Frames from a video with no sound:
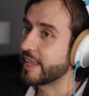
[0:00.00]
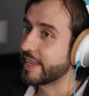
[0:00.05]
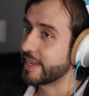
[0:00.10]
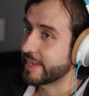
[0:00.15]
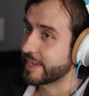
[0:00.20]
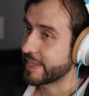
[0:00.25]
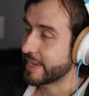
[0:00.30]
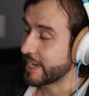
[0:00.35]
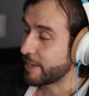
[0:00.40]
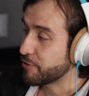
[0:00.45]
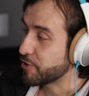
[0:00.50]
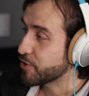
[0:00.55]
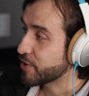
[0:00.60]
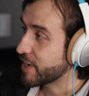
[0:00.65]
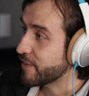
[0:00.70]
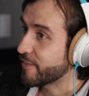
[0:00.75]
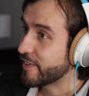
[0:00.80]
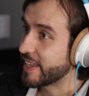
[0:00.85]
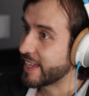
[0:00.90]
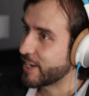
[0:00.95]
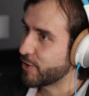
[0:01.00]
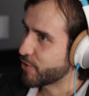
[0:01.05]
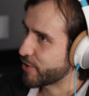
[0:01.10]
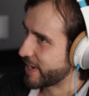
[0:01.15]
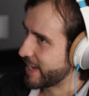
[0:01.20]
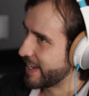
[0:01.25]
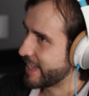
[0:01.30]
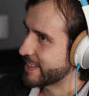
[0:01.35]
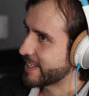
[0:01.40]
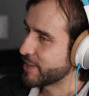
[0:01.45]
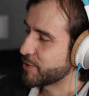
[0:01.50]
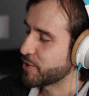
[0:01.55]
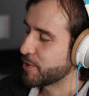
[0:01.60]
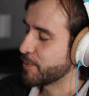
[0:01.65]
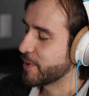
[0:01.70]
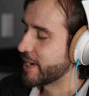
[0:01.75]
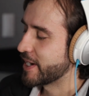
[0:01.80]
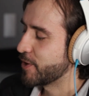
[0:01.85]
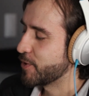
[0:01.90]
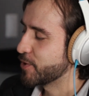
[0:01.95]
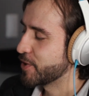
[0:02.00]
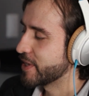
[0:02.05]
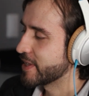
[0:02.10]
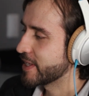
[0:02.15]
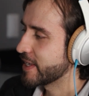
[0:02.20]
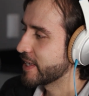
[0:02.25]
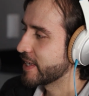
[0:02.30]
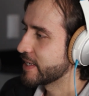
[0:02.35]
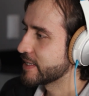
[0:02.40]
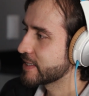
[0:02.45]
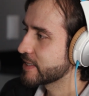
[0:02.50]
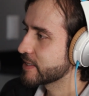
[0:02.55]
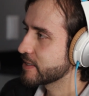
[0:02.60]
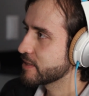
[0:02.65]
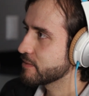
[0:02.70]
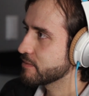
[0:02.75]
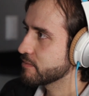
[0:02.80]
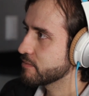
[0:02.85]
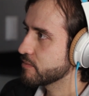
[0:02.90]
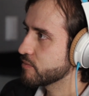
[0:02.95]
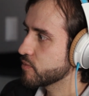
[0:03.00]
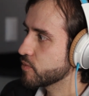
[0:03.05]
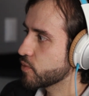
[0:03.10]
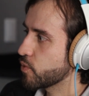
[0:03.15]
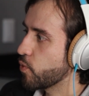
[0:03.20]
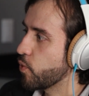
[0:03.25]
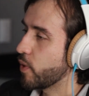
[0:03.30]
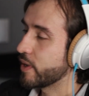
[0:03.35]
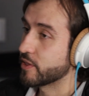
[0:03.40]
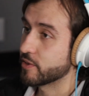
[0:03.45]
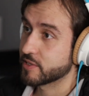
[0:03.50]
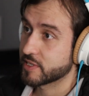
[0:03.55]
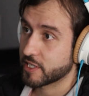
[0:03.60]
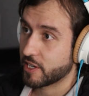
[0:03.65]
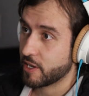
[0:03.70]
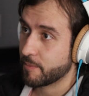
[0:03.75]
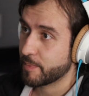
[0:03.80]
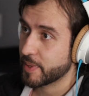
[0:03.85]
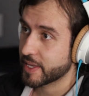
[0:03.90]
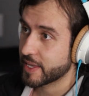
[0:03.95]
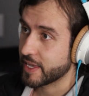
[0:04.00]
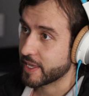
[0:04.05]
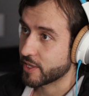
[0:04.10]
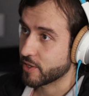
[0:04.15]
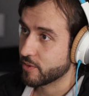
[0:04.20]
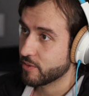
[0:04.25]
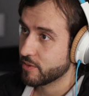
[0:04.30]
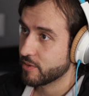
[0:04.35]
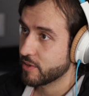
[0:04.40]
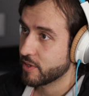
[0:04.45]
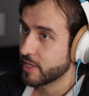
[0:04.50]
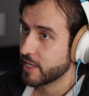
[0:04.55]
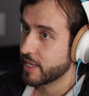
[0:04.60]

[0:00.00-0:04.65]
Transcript: eh, en la biografía lo relatan de una manera bonita y es cuando estaba pequeño,